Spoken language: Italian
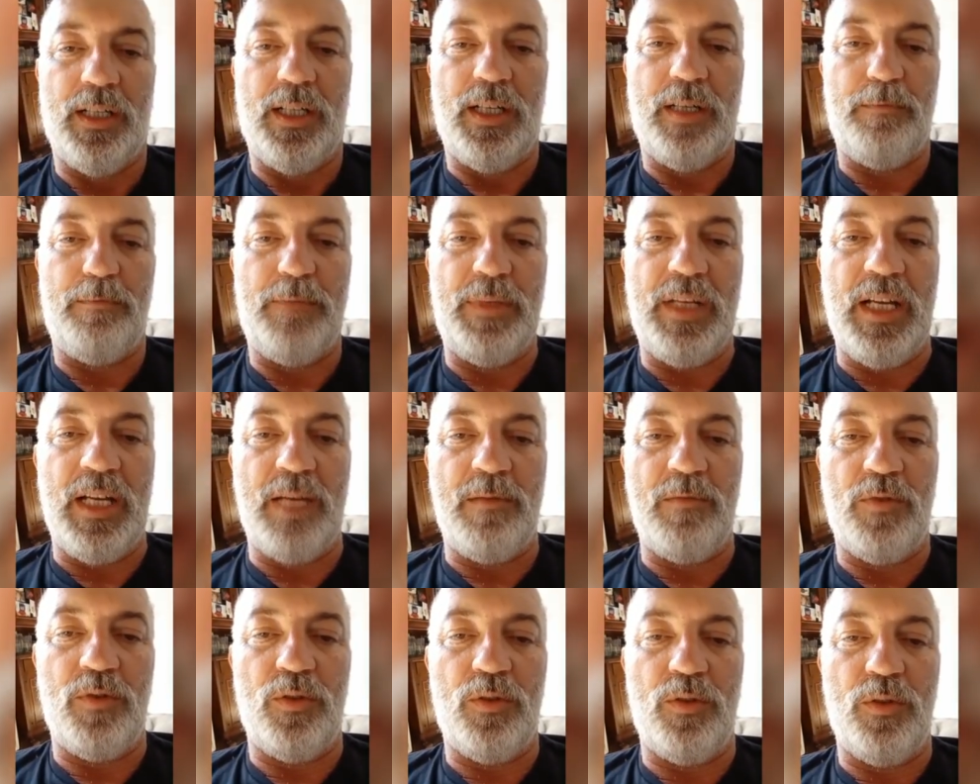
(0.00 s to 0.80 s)

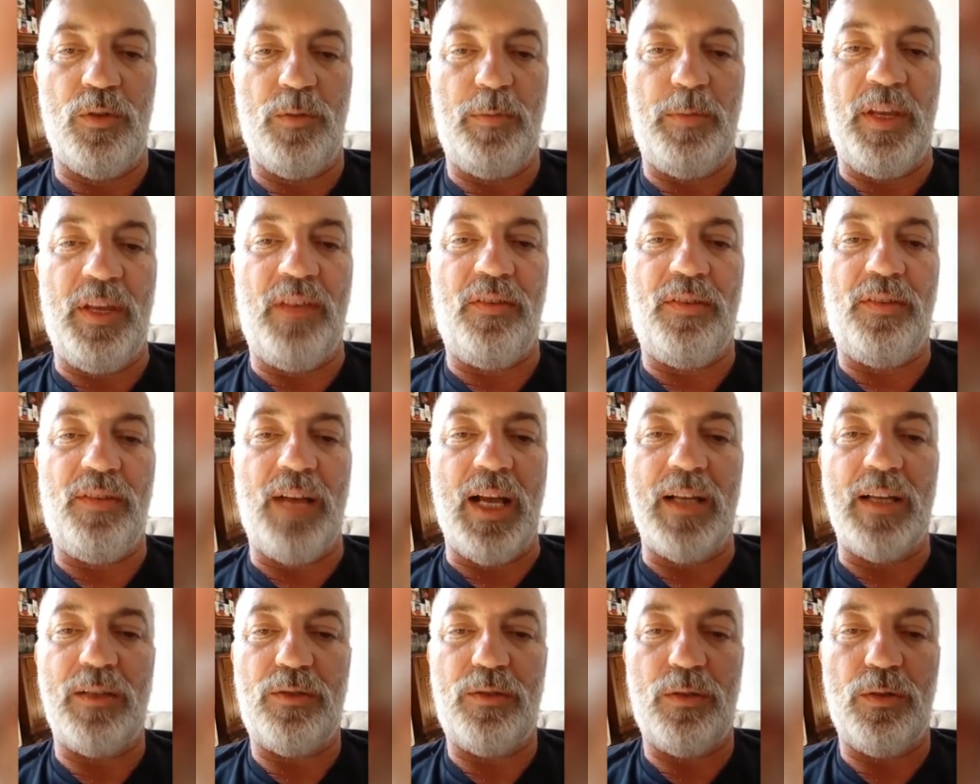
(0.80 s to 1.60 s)
Abbiamo
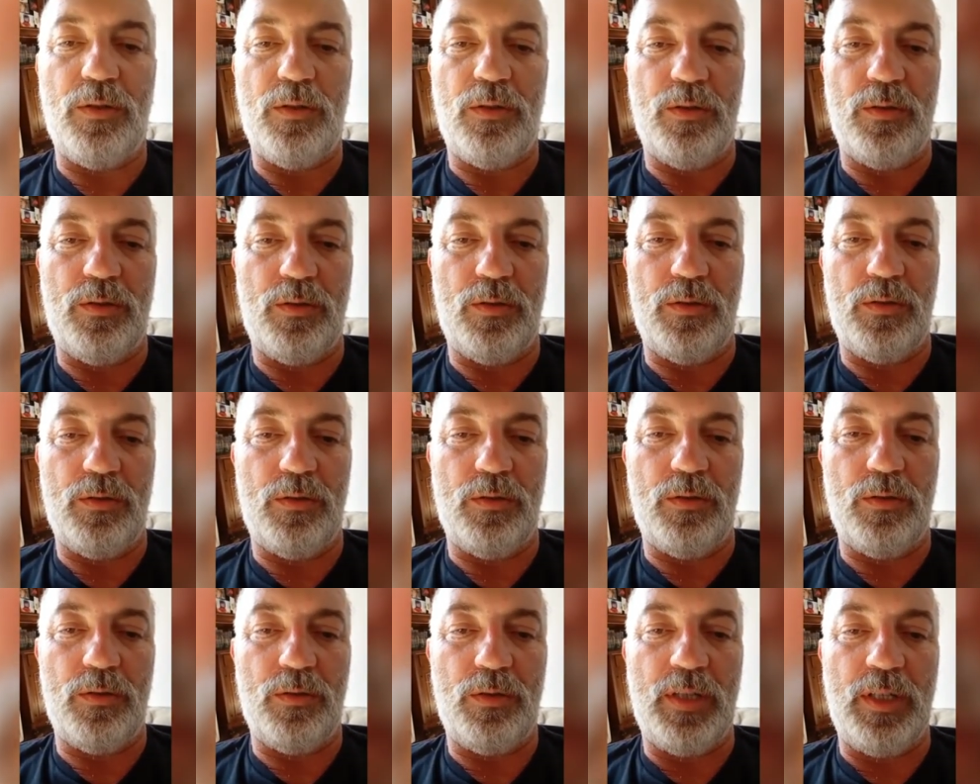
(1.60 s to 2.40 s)

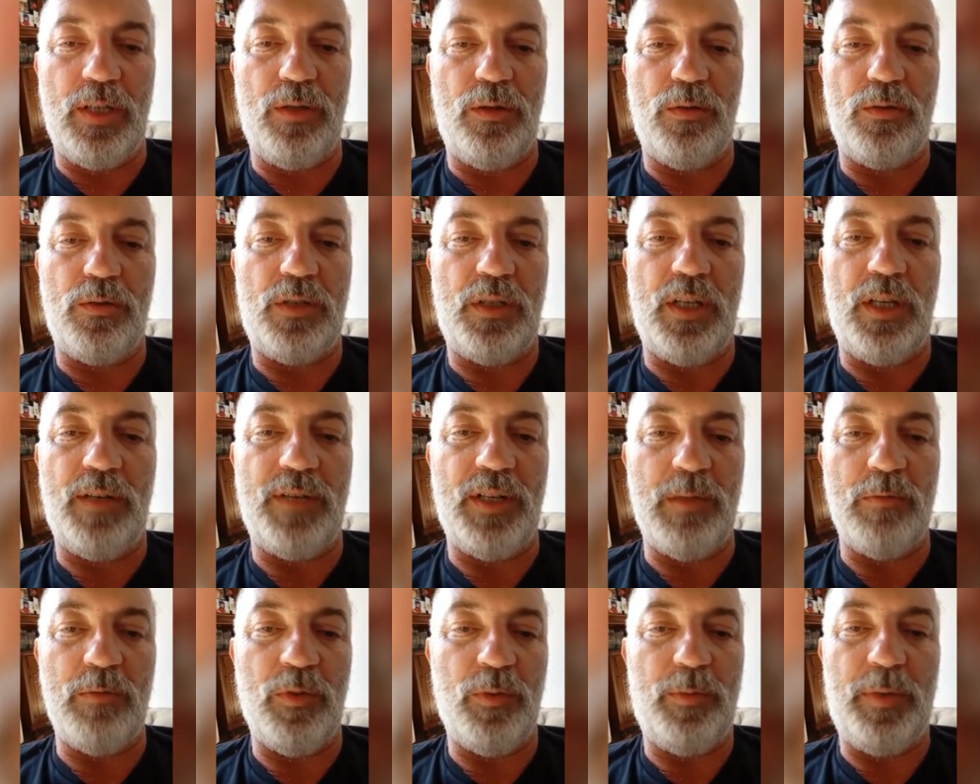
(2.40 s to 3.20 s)
pensato che così
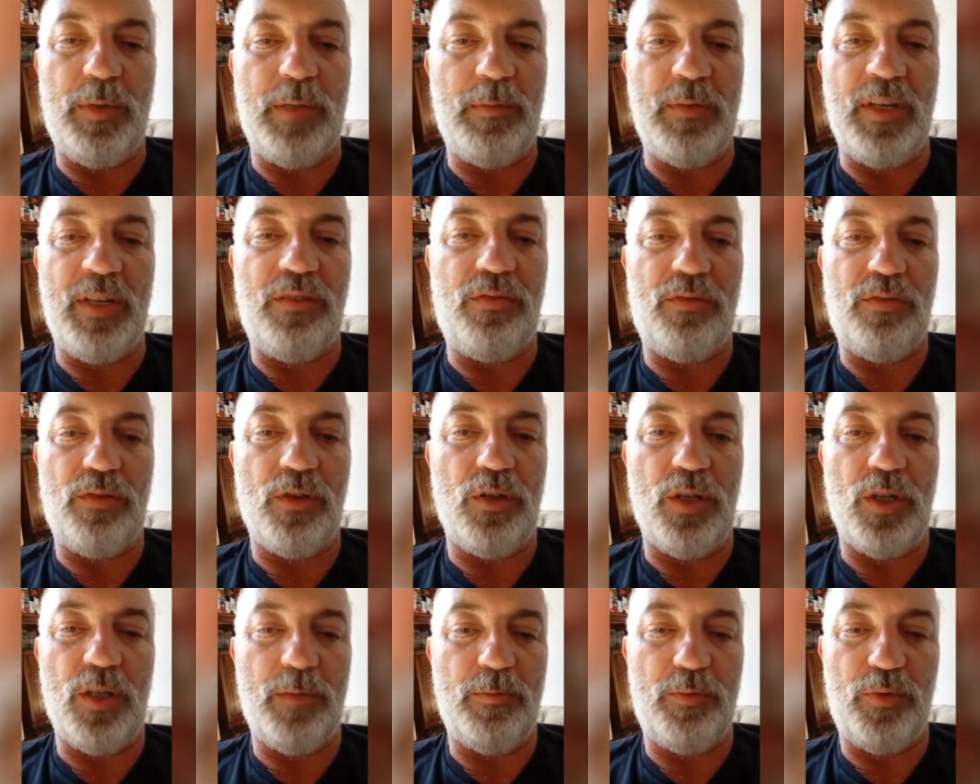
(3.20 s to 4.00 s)
avremmo
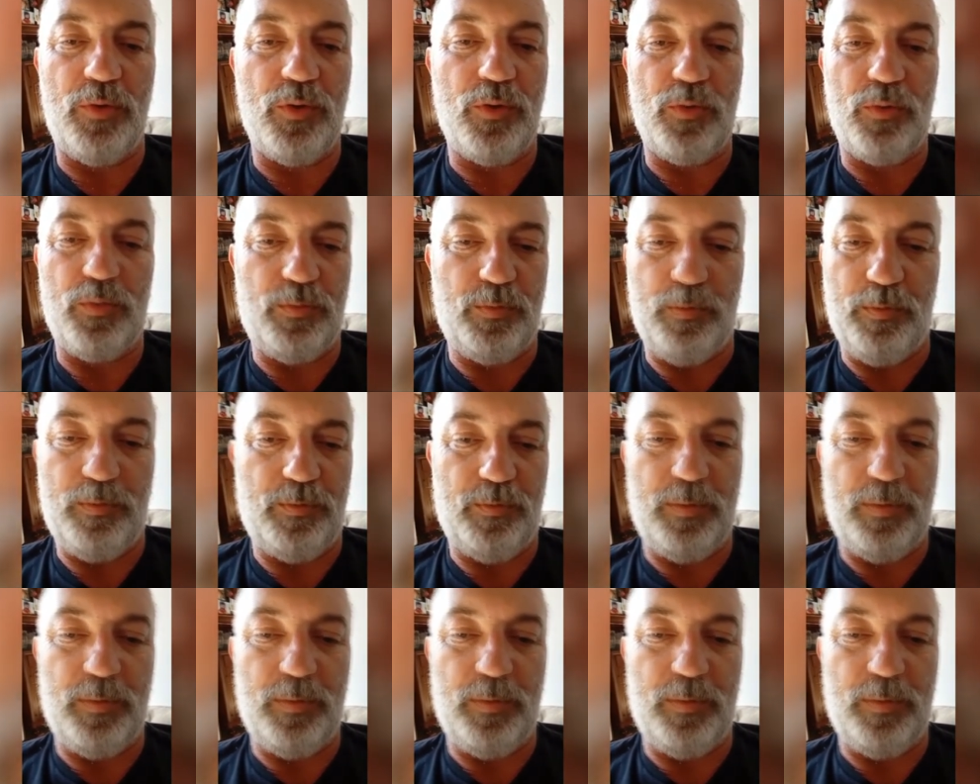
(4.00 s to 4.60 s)
permesso a più